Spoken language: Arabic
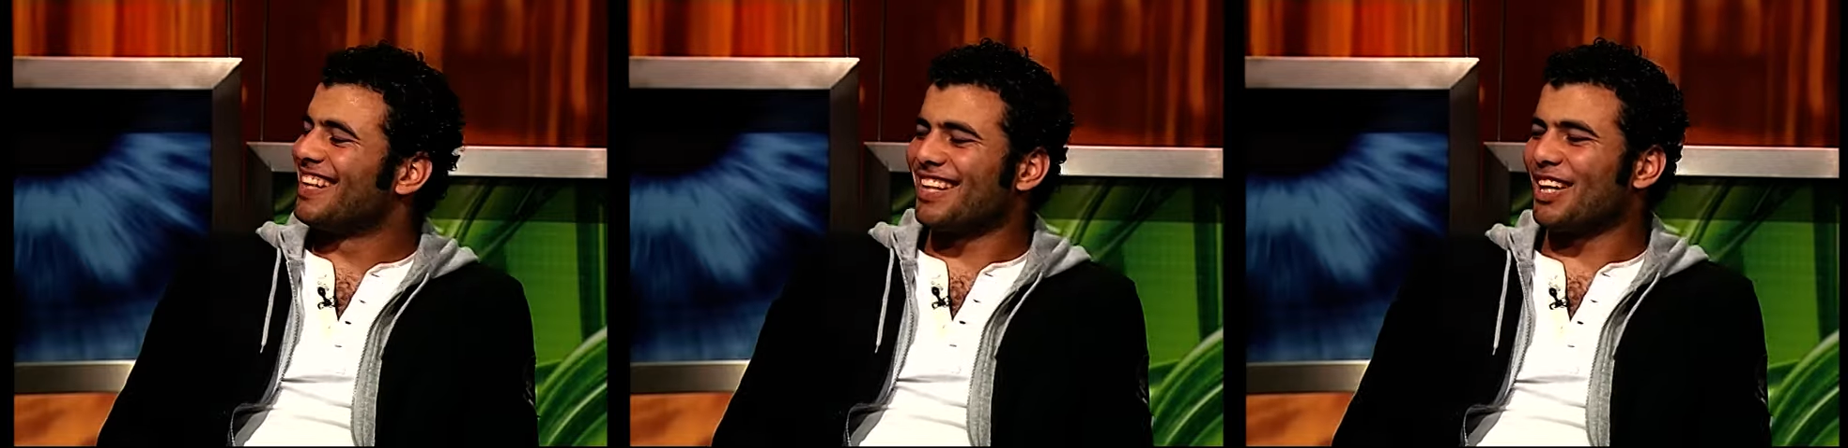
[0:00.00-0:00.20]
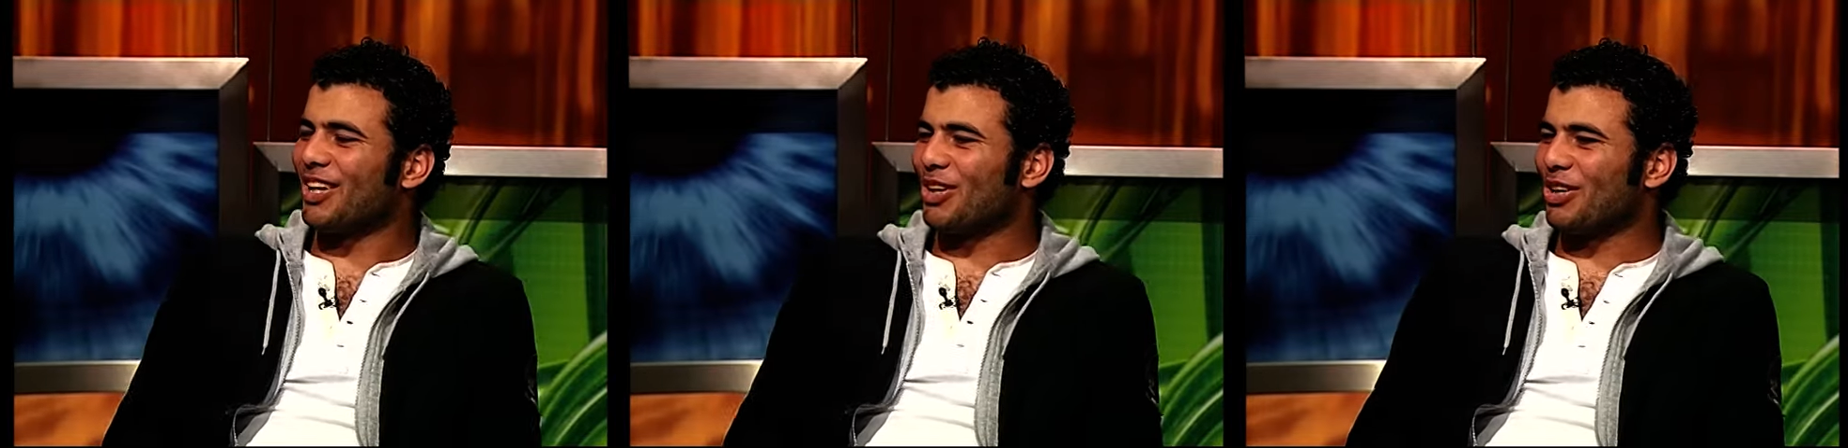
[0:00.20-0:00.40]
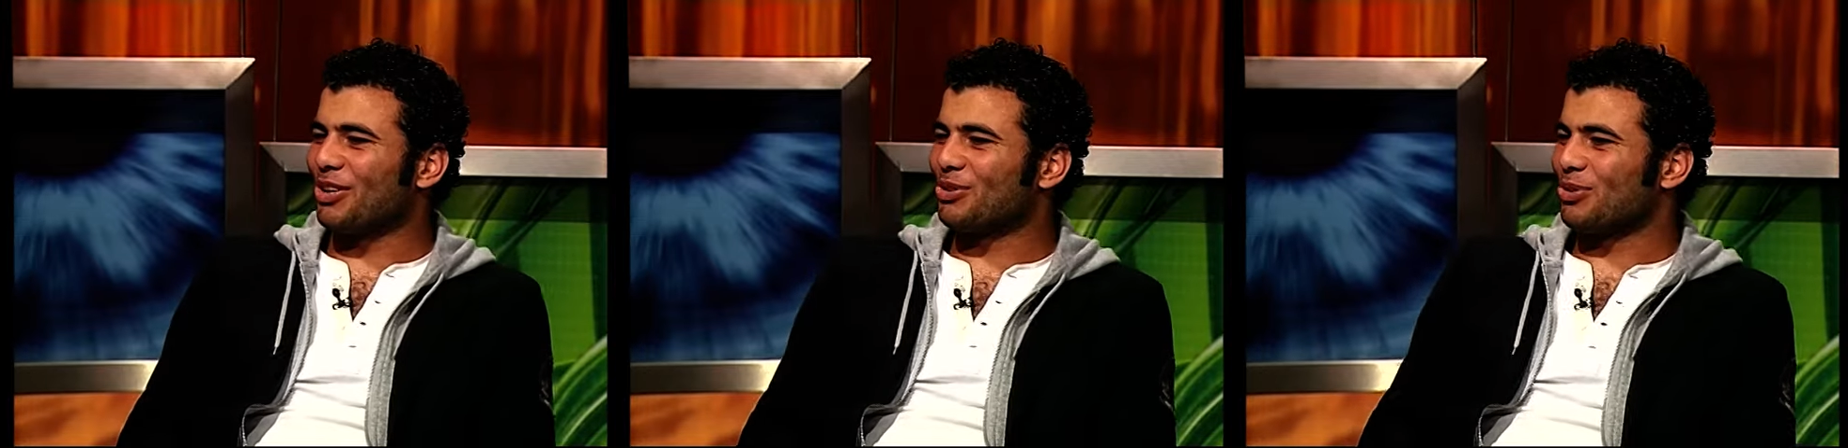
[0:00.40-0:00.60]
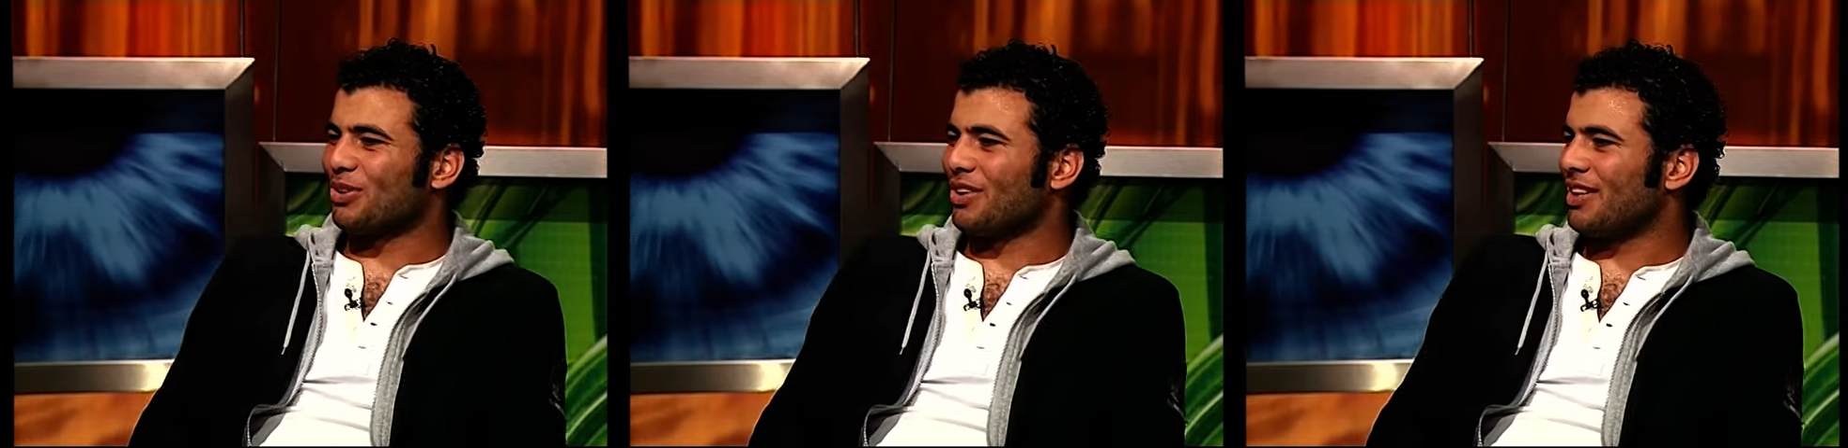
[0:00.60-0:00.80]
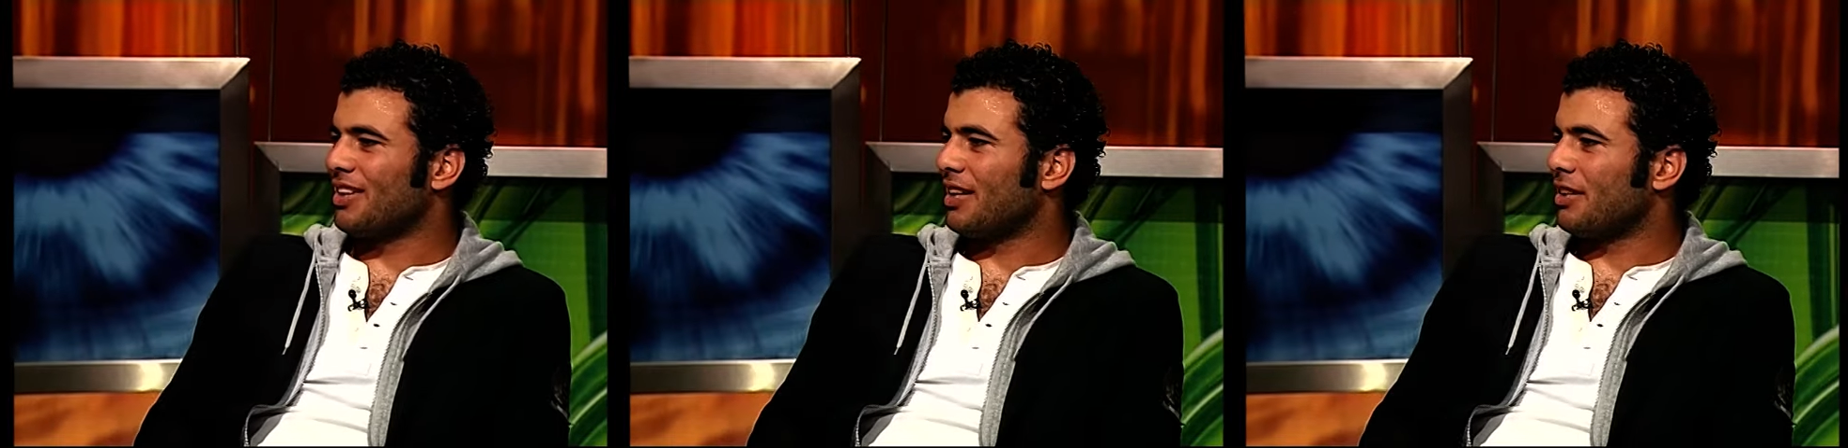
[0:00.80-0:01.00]
لا خالص
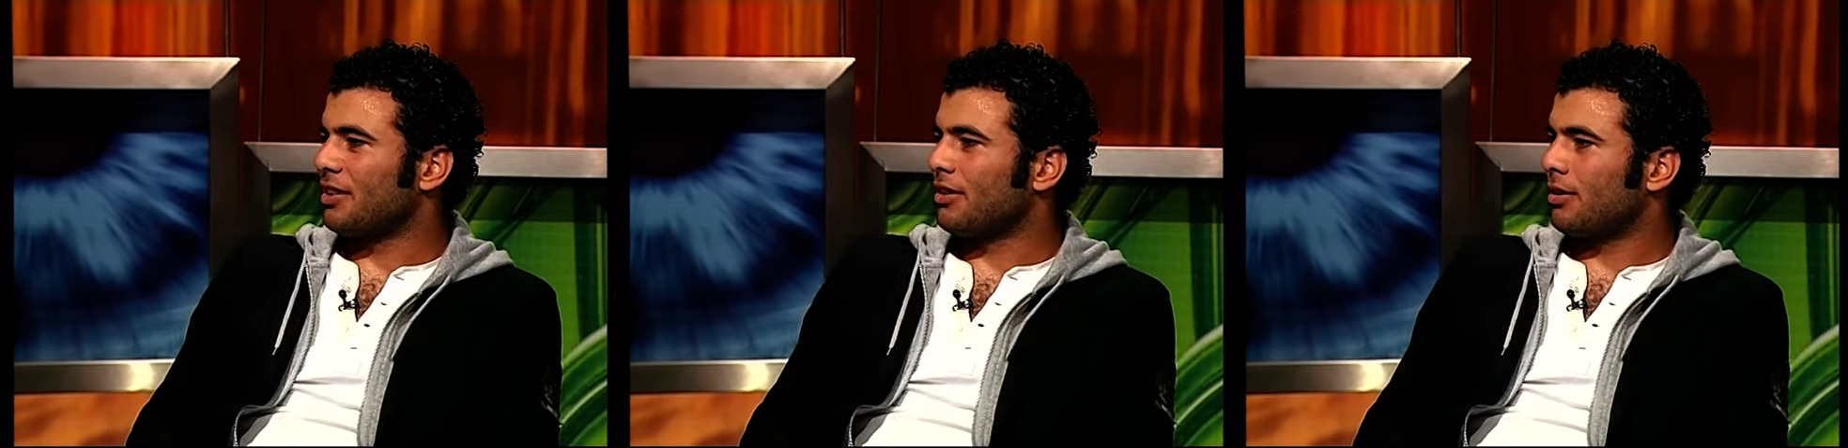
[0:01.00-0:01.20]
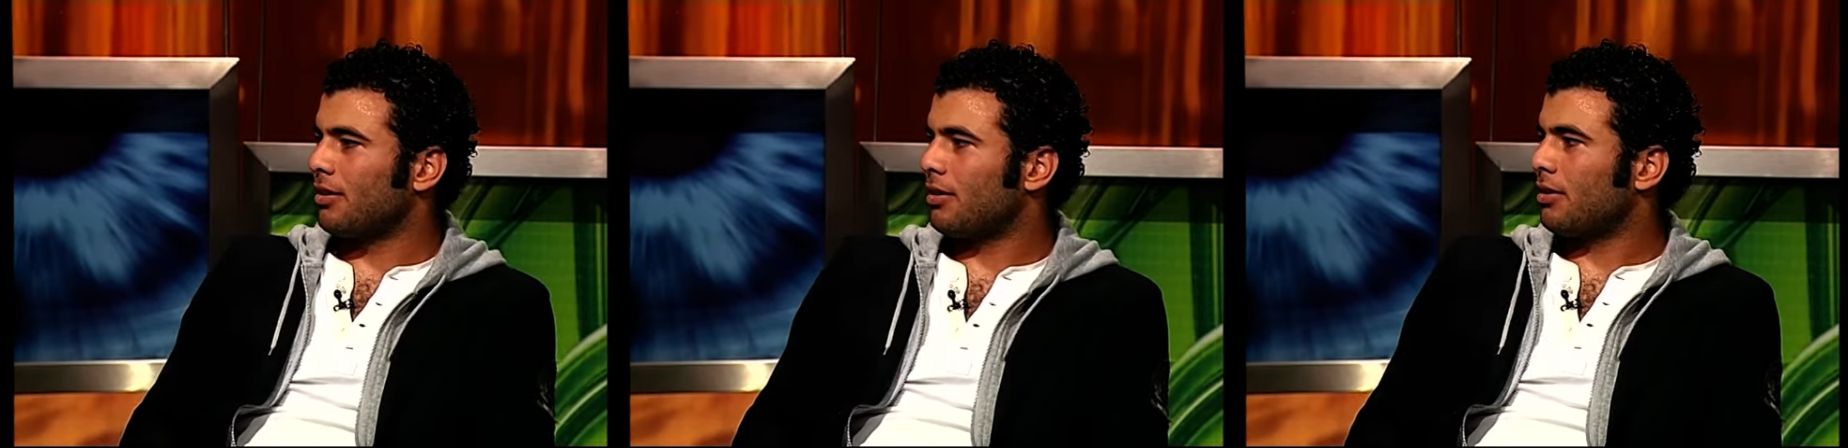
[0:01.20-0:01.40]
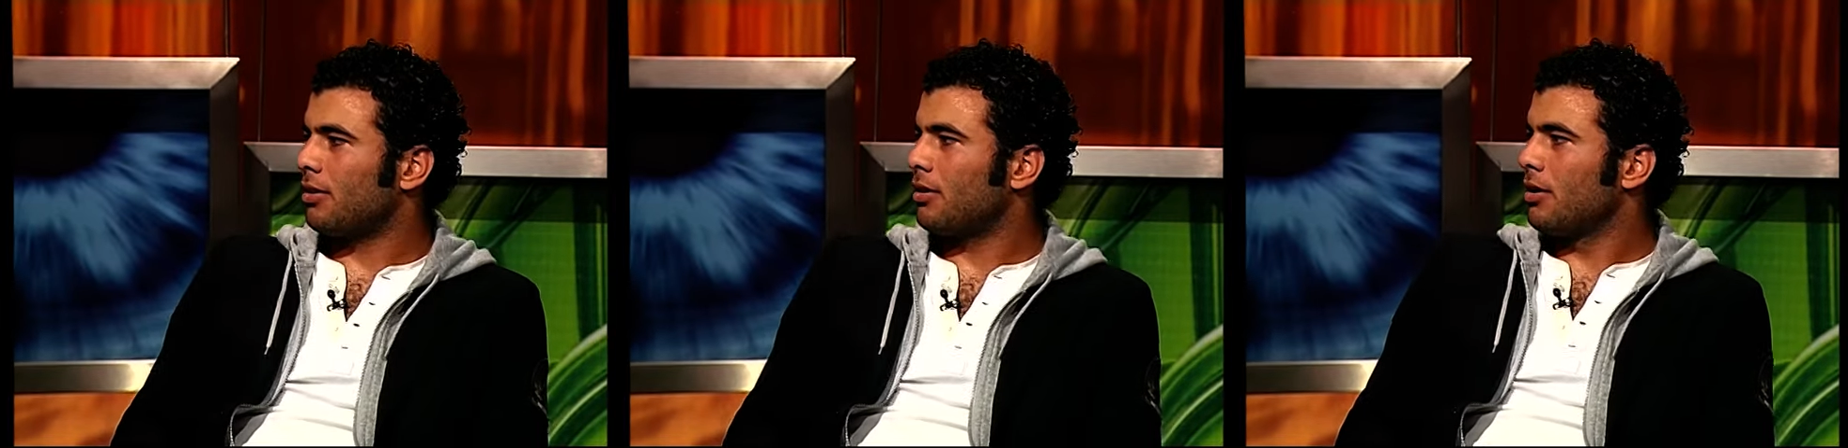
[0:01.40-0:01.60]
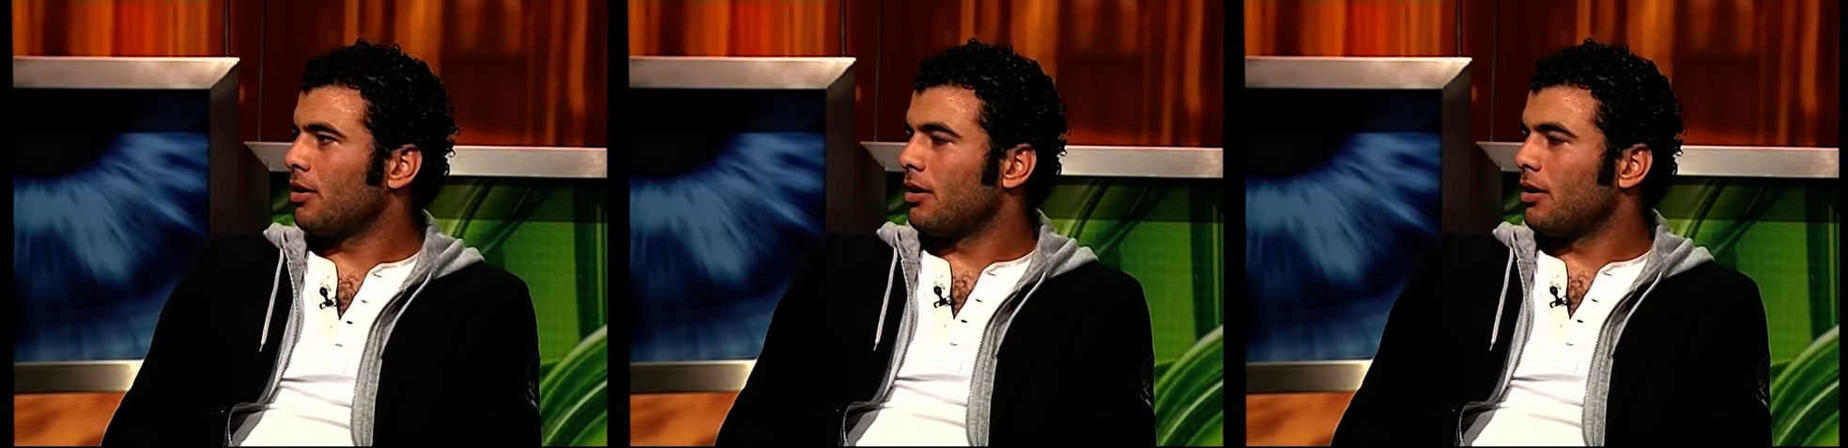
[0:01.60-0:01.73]
والله يعني آه،